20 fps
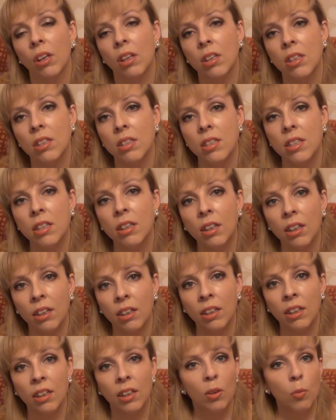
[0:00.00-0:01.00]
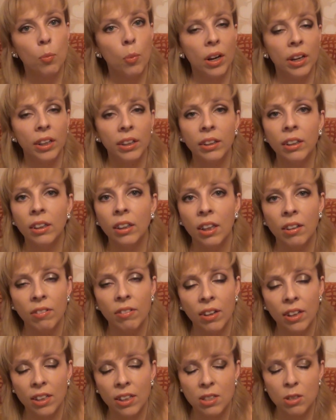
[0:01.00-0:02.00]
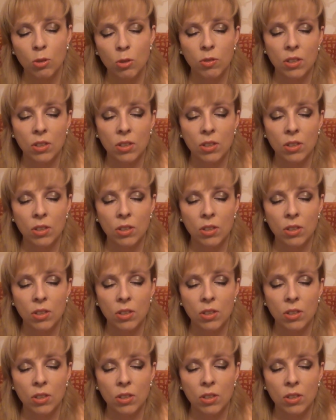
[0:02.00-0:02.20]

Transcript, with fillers: дико болит голова, если у